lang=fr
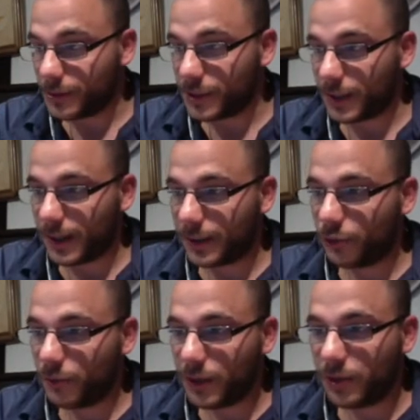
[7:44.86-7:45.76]
j'ai un
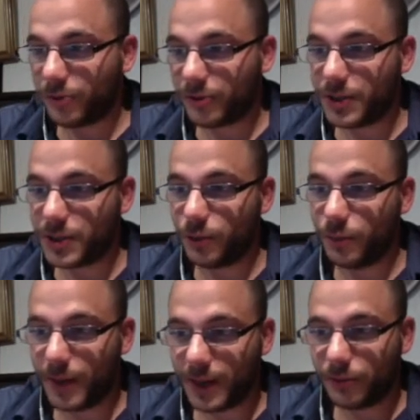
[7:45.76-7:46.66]
demi-coffre déjà de
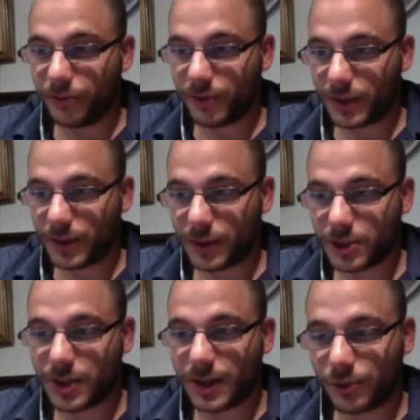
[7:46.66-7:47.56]
barres de fer.
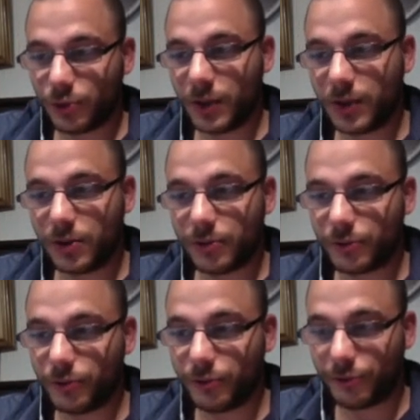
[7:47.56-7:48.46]
J'ai un
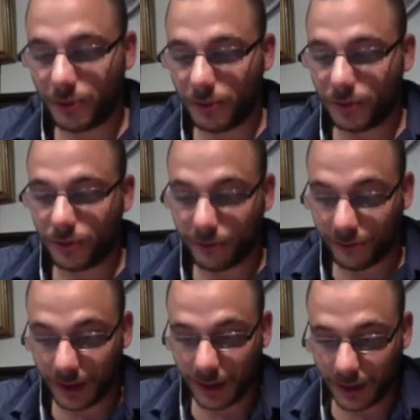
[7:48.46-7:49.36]
demi-coffre de feuilles de
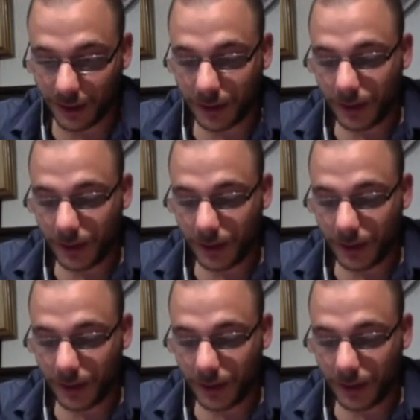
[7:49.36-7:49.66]
fer.